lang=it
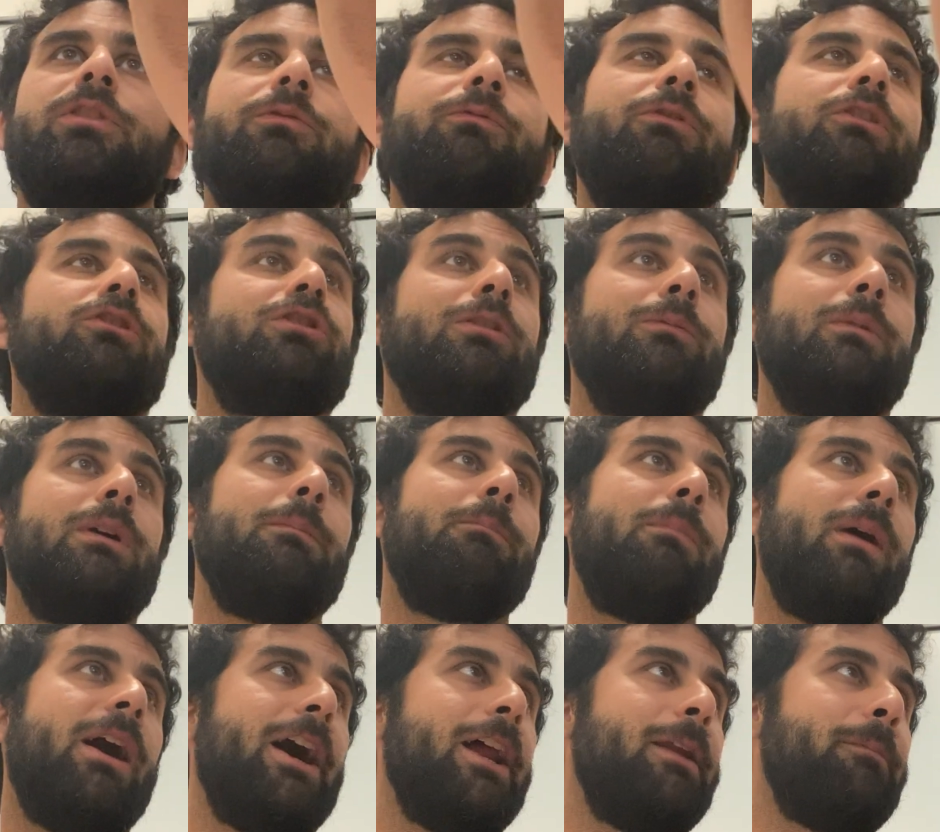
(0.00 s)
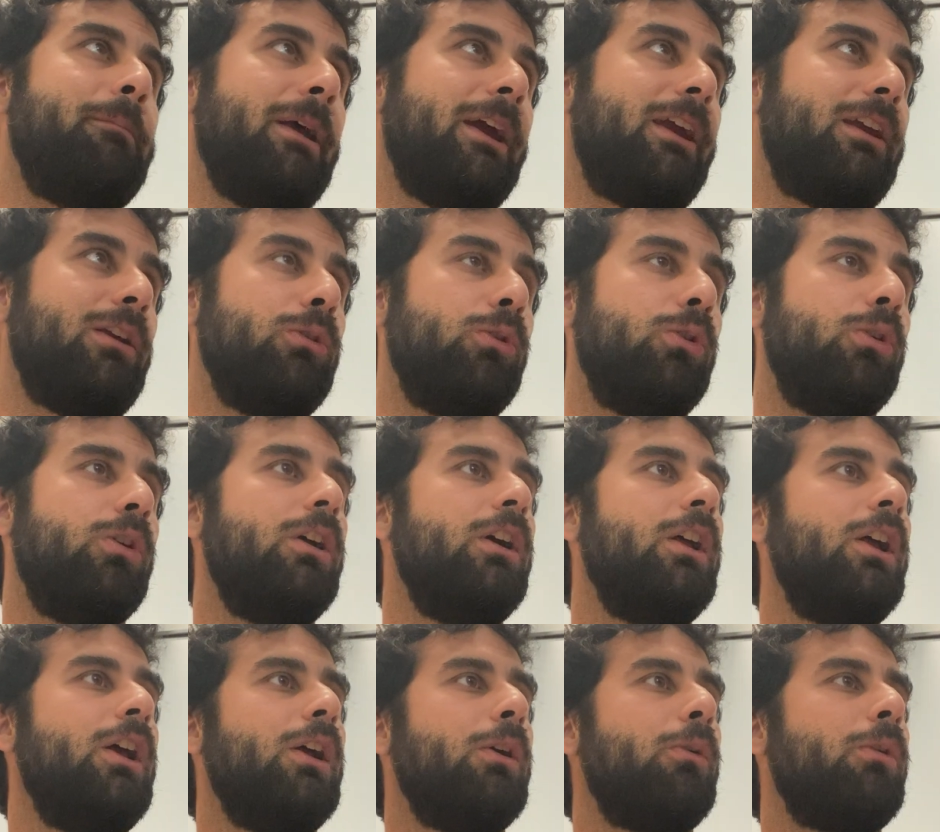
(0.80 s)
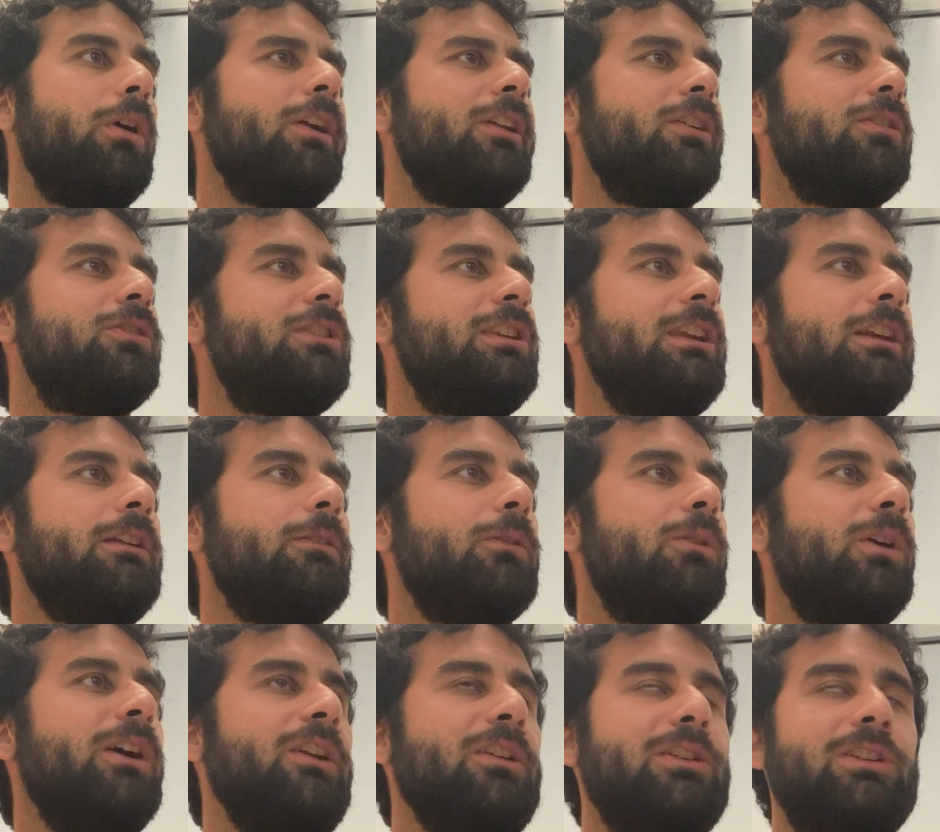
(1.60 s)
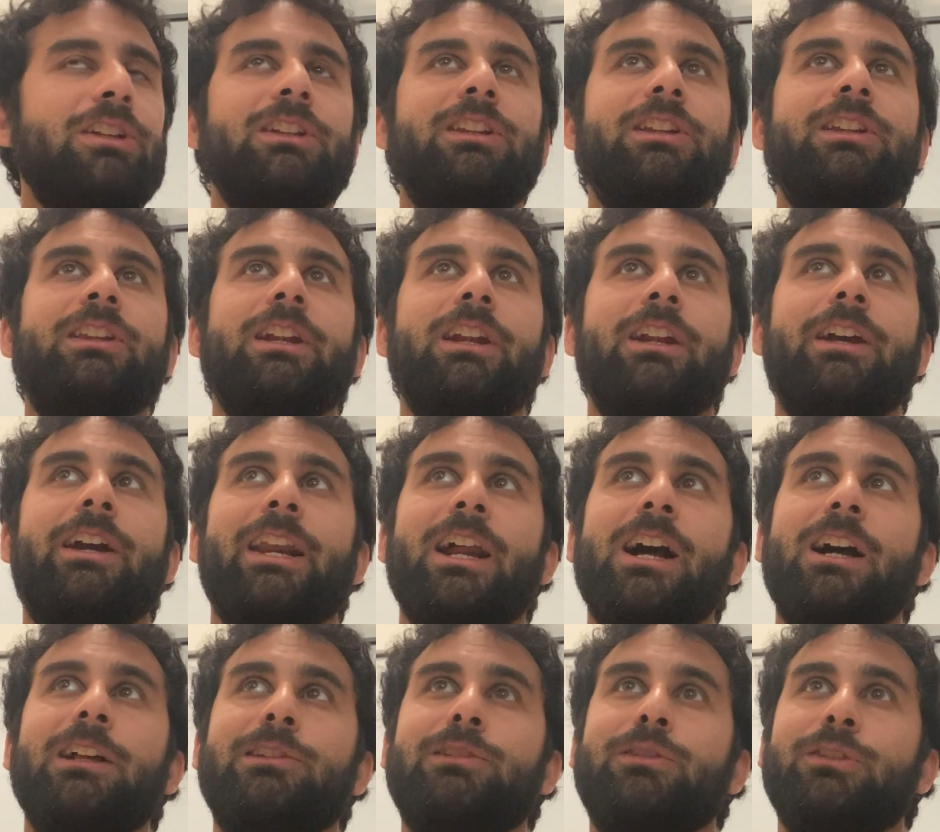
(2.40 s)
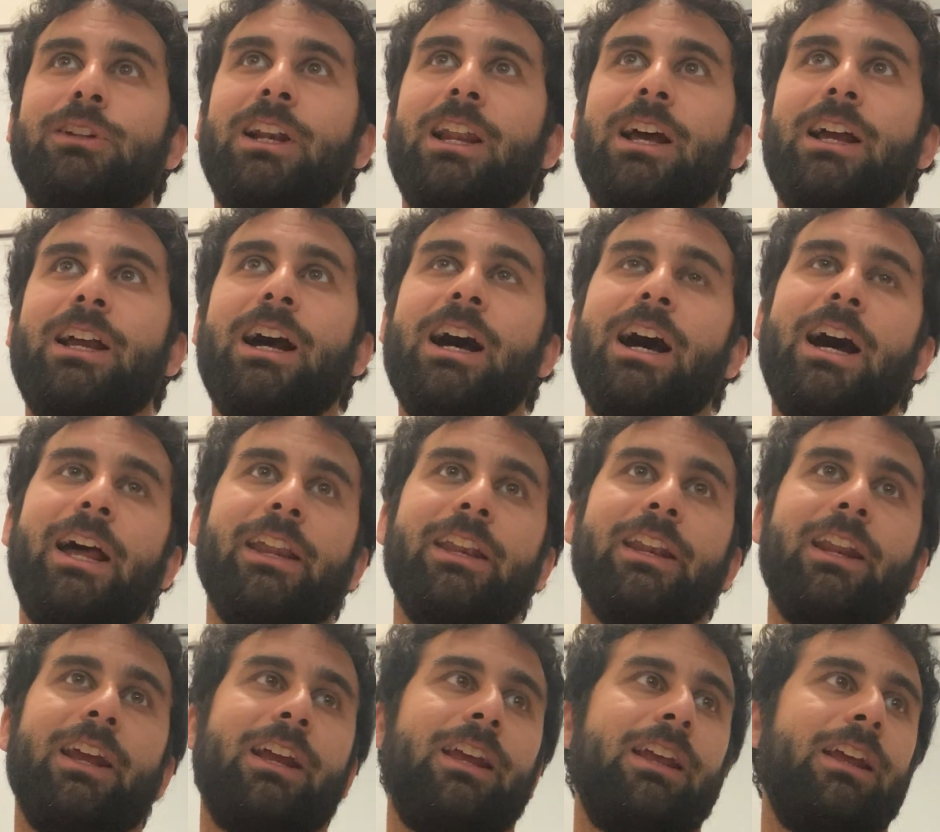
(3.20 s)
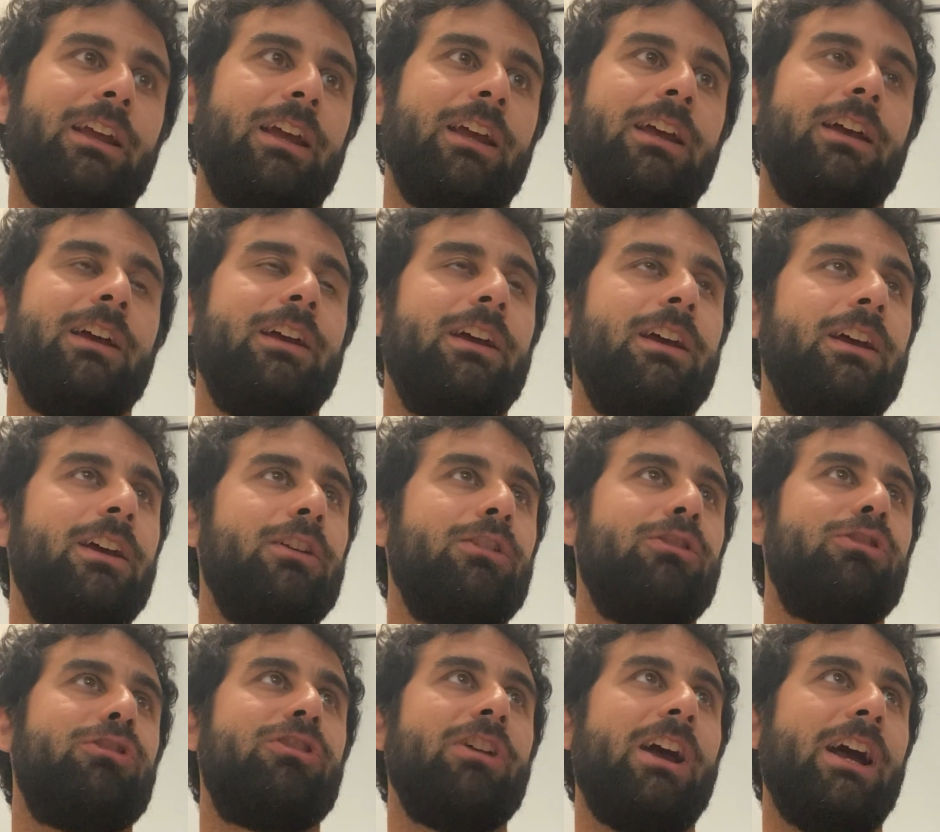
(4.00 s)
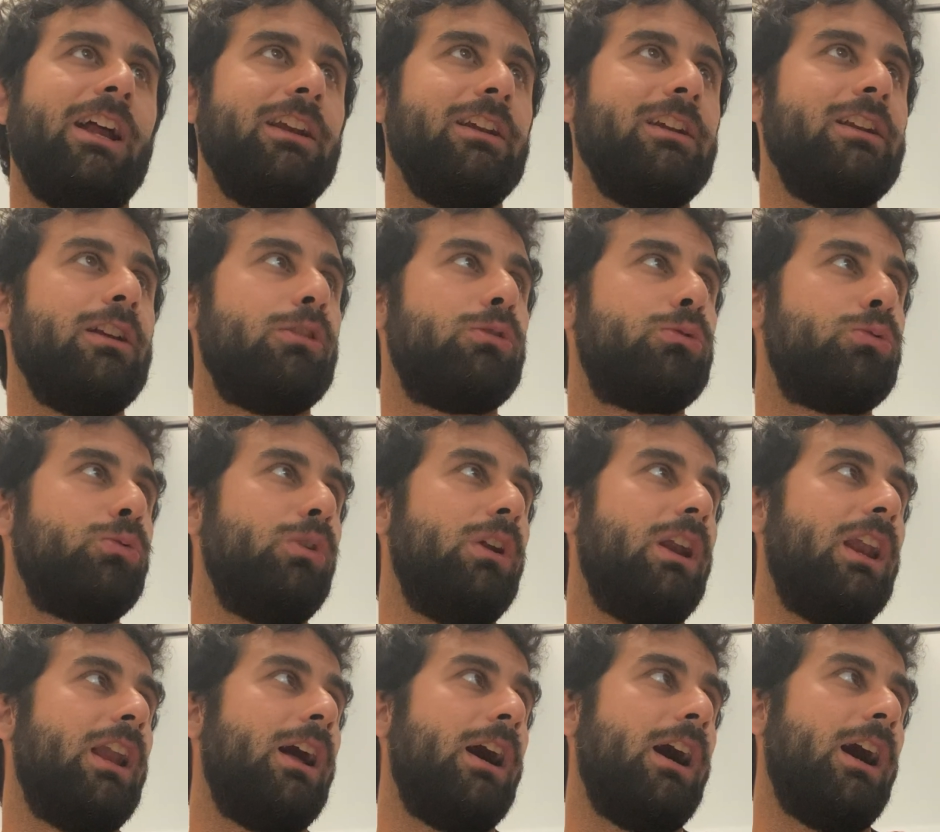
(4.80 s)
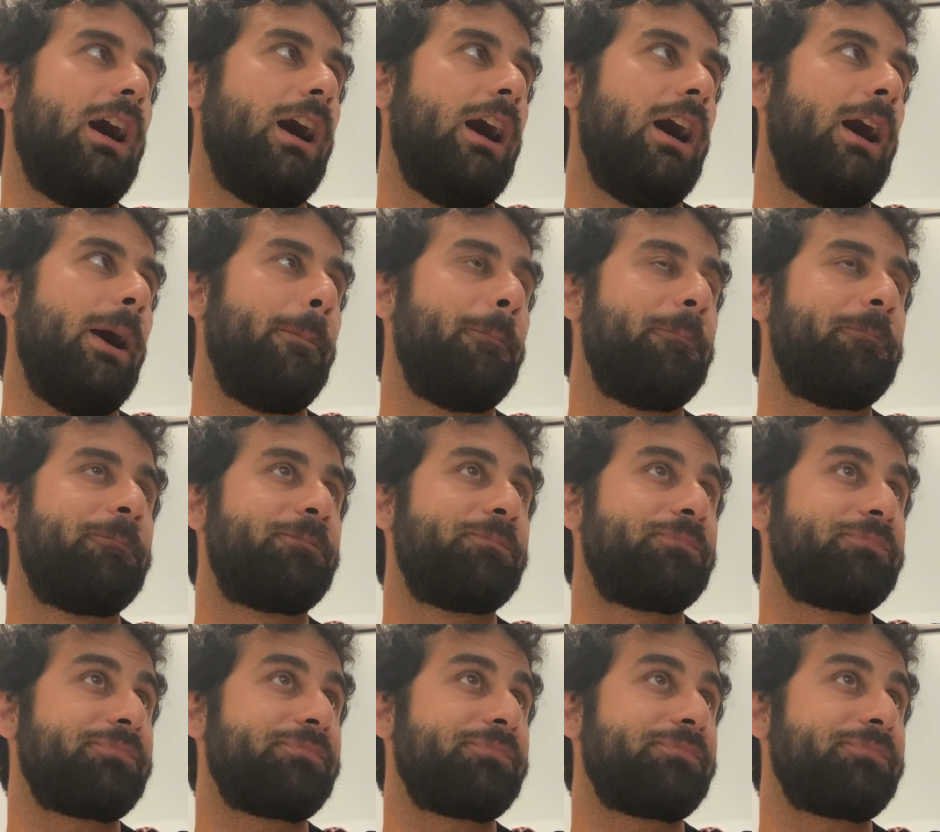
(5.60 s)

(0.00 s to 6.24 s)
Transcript: Se Facciamo il barbecue, quando, se, quando, sentite il grasso della carne che scende sulla,